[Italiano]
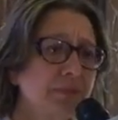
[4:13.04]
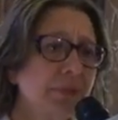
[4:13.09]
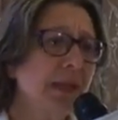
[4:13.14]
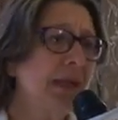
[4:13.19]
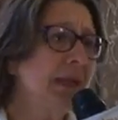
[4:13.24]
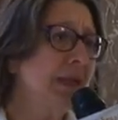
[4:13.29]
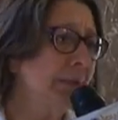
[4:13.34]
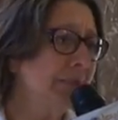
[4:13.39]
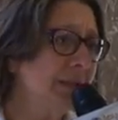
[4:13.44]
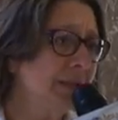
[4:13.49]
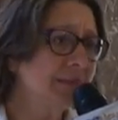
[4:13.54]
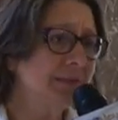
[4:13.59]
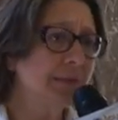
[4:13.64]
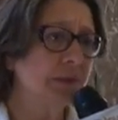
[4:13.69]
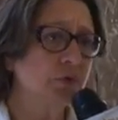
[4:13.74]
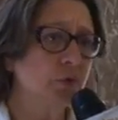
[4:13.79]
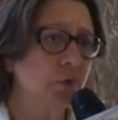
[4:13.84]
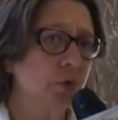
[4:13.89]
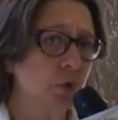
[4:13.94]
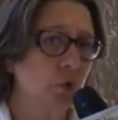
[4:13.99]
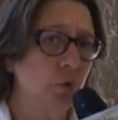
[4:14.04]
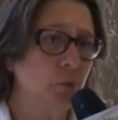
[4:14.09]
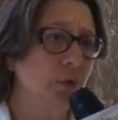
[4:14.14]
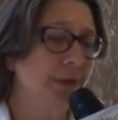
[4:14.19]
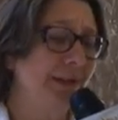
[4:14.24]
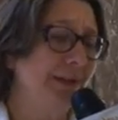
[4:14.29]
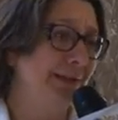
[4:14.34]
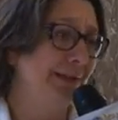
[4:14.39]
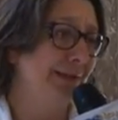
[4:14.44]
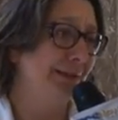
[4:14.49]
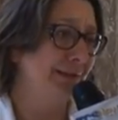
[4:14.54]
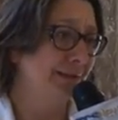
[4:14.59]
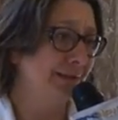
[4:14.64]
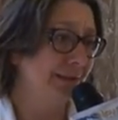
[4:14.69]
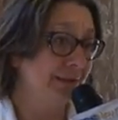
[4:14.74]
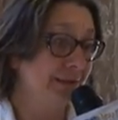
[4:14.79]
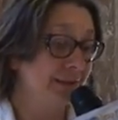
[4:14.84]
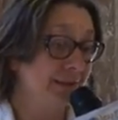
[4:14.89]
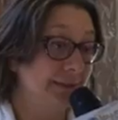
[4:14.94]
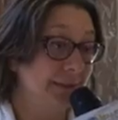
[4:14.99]
all'amministrazione comunale di
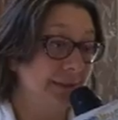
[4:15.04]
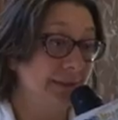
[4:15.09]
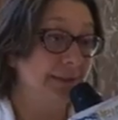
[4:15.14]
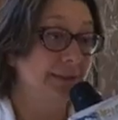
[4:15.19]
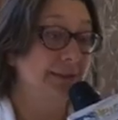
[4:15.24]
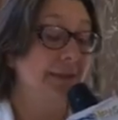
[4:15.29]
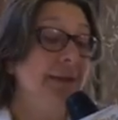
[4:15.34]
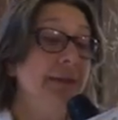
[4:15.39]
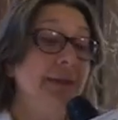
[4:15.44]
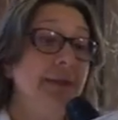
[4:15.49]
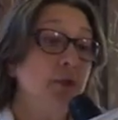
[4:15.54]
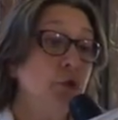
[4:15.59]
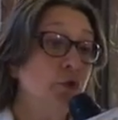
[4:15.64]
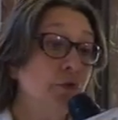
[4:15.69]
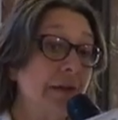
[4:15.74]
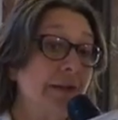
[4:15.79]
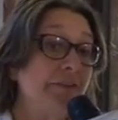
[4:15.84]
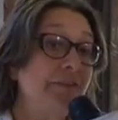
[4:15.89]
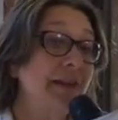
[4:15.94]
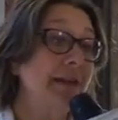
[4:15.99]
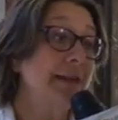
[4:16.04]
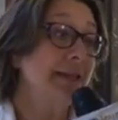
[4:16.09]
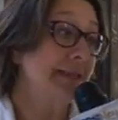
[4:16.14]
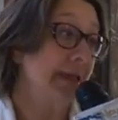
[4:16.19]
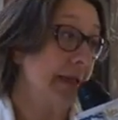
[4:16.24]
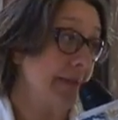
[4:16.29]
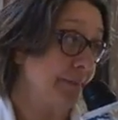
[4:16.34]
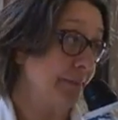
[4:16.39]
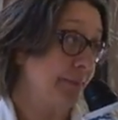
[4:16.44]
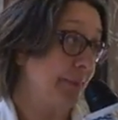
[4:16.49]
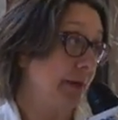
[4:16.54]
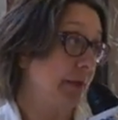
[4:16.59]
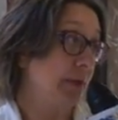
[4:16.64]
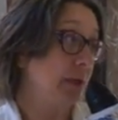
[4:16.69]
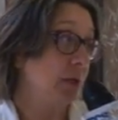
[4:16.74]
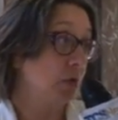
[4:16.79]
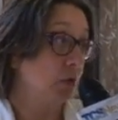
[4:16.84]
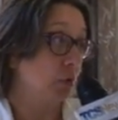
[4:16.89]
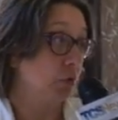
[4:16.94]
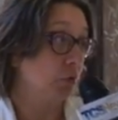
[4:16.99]
Caltanissetta dovrà fare sempre
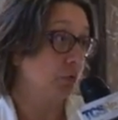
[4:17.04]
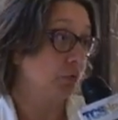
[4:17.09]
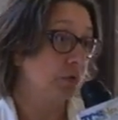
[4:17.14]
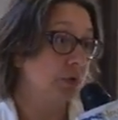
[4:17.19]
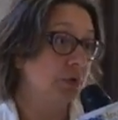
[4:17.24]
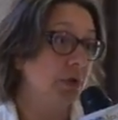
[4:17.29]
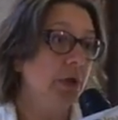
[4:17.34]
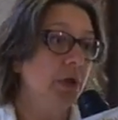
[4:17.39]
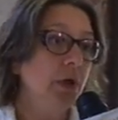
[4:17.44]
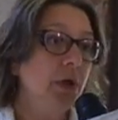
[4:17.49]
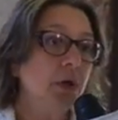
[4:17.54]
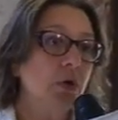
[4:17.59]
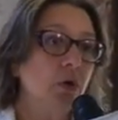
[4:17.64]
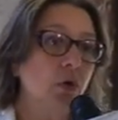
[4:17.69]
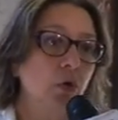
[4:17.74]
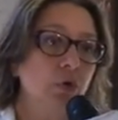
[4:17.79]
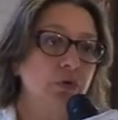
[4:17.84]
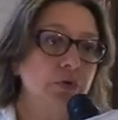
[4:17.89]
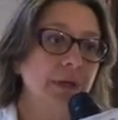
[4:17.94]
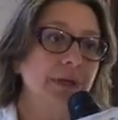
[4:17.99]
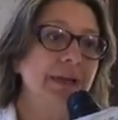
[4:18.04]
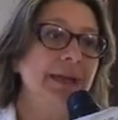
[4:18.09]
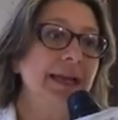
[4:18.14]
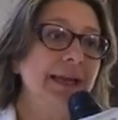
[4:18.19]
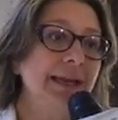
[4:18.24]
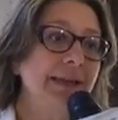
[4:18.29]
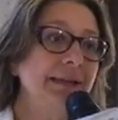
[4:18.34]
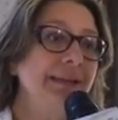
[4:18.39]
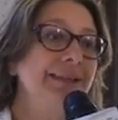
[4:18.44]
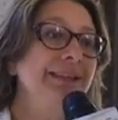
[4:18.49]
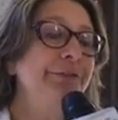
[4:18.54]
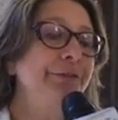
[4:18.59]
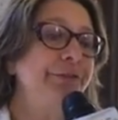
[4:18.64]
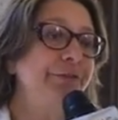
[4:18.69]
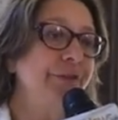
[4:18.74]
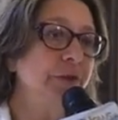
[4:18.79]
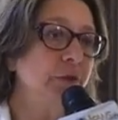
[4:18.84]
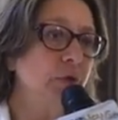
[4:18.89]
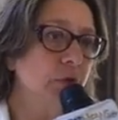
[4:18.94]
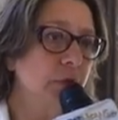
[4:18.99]
i conti con le
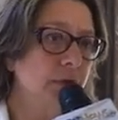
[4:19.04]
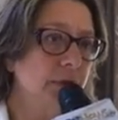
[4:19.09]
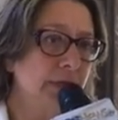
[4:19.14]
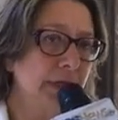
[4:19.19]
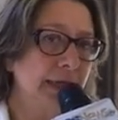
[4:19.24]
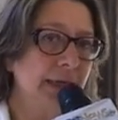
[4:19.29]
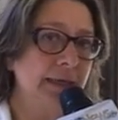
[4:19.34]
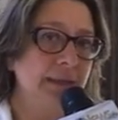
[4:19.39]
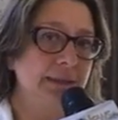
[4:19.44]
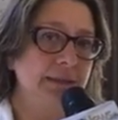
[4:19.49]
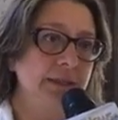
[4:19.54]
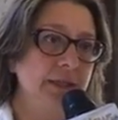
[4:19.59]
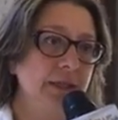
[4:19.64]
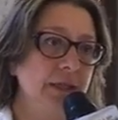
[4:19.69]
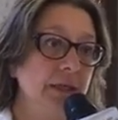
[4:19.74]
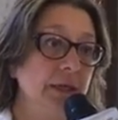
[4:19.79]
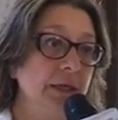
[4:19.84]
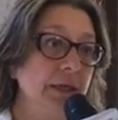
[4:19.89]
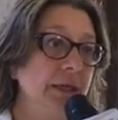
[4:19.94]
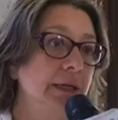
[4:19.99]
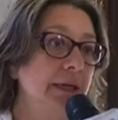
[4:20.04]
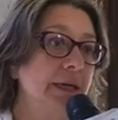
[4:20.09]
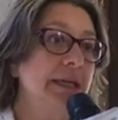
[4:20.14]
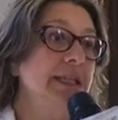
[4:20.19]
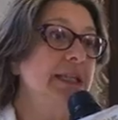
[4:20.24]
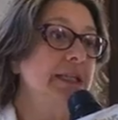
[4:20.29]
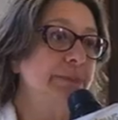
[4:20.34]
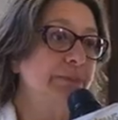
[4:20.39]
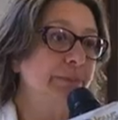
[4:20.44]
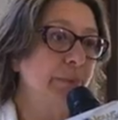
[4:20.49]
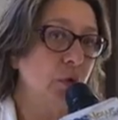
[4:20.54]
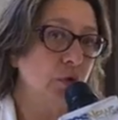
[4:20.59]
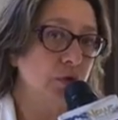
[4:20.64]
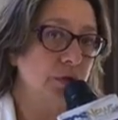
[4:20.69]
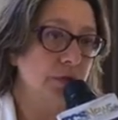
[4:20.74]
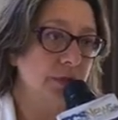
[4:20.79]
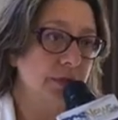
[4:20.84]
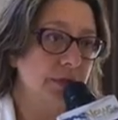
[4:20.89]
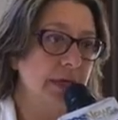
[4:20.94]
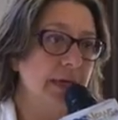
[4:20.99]
difficoltà di eh,
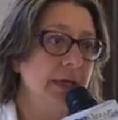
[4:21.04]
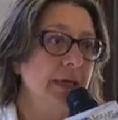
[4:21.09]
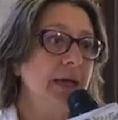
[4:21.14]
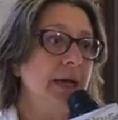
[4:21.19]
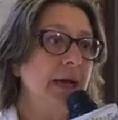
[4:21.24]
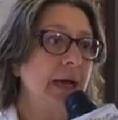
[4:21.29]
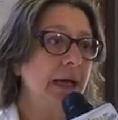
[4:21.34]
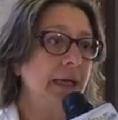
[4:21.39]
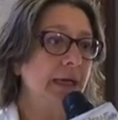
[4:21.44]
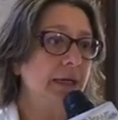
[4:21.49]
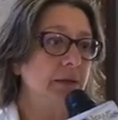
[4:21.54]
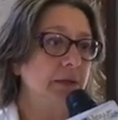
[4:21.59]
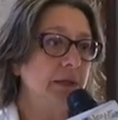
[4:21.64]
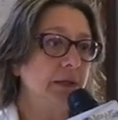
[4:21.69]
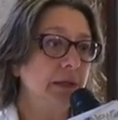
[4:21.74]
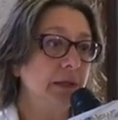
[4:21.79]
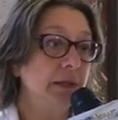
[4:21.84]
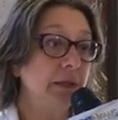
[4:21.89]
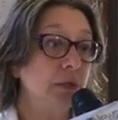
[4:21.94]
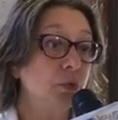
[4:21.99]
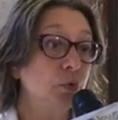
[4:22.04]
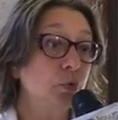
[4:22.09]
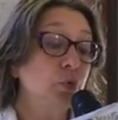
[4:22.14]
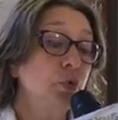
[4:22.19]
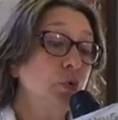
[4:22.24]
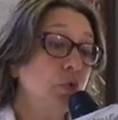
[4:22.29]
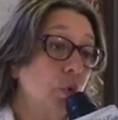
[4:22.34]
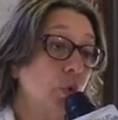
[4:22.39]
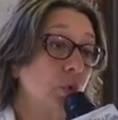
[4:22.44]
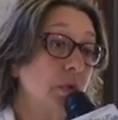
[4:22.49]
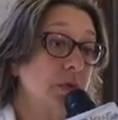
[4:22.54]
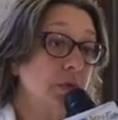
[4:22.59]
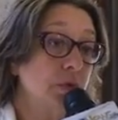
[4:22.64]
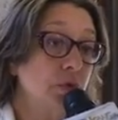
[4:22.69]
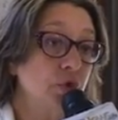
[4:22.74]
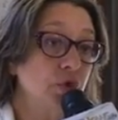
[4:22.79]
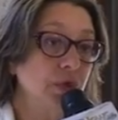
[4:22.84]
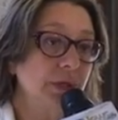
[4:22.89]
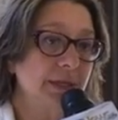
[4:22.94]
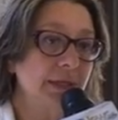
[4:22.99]
risposta a eh, tutto
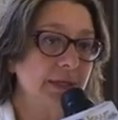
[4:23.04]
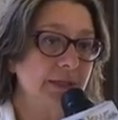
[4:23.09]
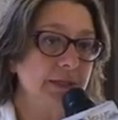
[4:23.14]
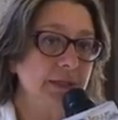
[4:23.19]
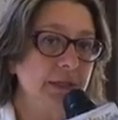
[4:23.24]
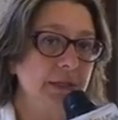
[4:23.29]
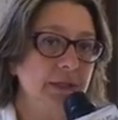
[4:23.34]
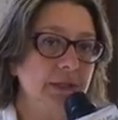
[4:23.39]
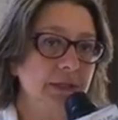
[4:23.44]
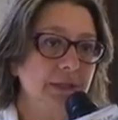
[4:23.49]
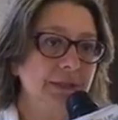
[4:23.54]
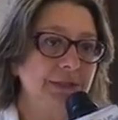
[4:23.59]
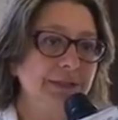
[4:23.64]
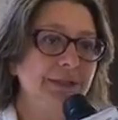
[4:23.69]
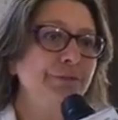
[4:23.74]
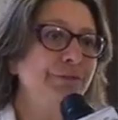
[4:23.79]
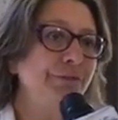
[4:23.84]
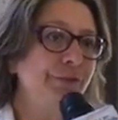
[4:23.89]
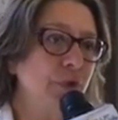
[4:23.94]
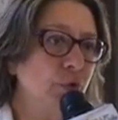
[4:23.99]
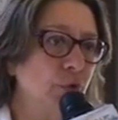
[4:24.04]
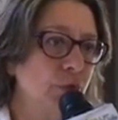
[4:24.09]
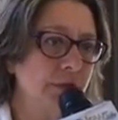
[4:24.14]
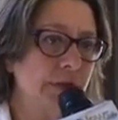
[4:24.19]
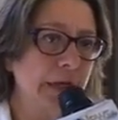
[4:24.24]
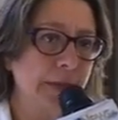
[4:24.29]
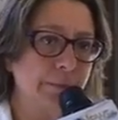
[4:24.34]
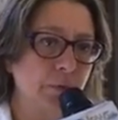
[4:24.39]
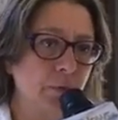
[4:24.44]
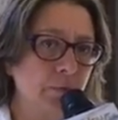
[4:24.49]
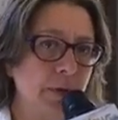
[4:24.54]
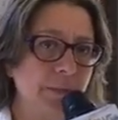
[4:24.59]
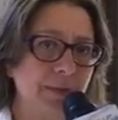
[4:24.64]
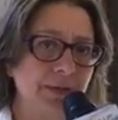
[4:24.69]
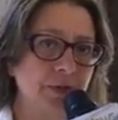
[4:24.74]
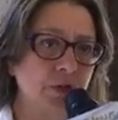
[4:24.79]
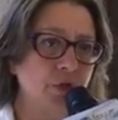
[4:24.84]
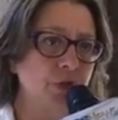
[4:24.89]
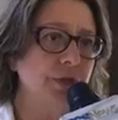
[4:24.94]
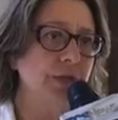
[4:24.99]
questo genere di eh, difficoltà e
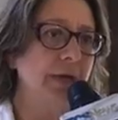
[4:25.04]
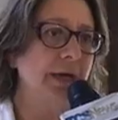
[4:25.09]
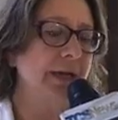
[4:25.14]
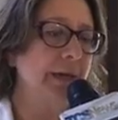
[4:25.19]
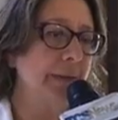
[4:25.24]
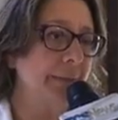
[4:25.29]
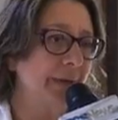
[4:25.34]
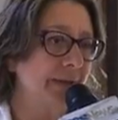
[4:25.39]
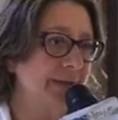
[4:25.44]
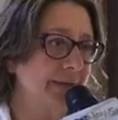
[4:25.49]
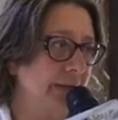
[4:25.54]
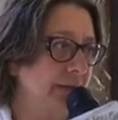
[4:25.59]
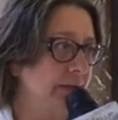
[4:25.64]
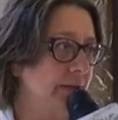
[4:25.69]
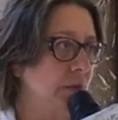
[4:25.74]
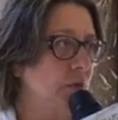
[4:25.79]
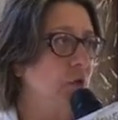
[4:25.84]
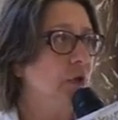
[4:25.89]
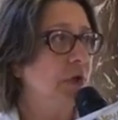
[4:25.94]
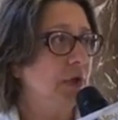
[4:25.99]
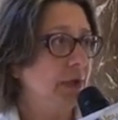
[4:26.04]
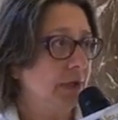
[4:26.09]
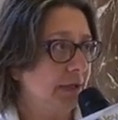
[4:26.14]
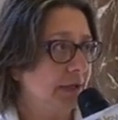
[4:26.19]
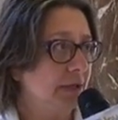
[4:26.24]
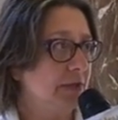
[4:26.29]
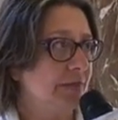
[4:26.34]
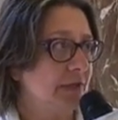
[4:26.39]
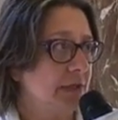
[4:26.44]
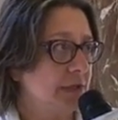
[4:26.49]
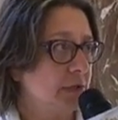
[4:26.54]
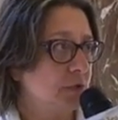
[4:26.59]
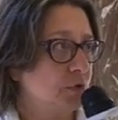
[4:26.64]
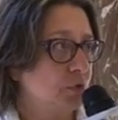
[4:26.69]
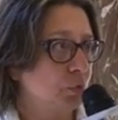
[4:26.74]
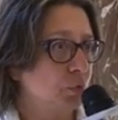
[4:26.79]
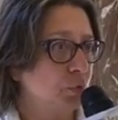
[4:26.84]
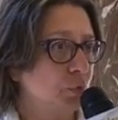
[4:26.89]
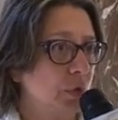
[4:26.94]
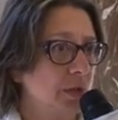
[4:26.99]
problematicità che presentano le diverse
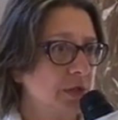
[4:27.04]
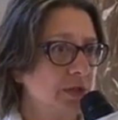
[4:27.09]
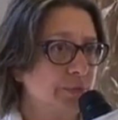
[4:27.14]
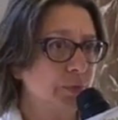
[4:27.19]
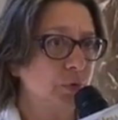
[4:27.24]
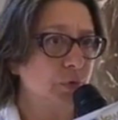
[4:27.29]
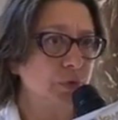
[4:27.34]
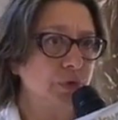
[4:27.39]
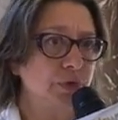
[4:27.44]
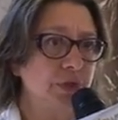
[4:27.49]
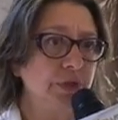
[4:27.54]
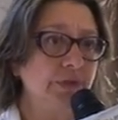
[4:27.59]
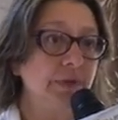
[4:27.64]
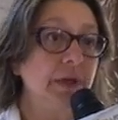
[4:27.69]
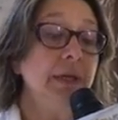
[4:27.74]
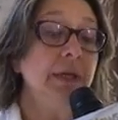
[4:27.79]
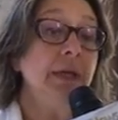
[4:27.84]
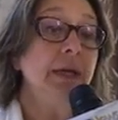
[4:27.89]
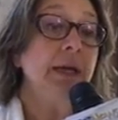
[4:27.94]
strutture sportive.